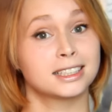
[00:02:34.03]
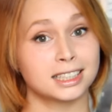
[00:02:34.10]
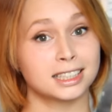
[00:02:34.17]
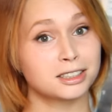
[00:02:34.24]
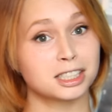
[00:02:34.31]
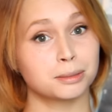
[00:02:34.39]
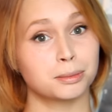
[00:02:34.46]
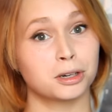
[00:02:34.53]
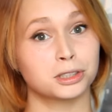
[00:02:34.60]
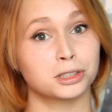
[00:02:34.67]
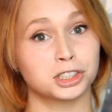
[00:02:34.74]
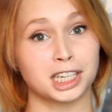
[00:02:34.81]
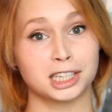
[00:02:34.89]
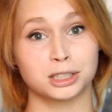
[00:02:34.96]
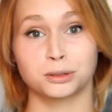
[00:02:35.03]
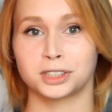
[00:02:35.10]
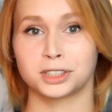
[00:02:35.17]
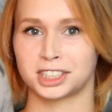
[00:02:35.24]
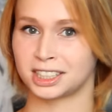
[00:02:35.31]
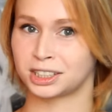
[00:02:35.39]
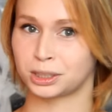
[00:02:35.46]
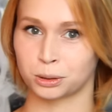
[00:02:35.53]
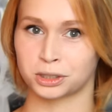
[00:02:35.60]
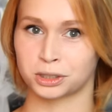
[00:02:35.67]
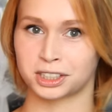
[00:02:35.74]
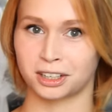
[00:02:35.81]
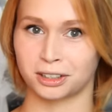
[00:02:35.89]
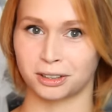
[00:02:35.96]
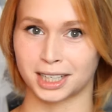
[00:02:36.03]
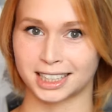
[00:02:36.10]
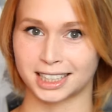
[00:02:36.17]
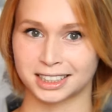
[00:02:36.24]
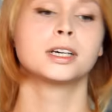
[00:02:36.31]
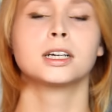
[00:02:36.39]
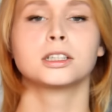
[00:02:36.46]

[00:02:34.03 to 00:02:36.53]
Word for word: tego samego t-shirtu w 10 różnych kolorach.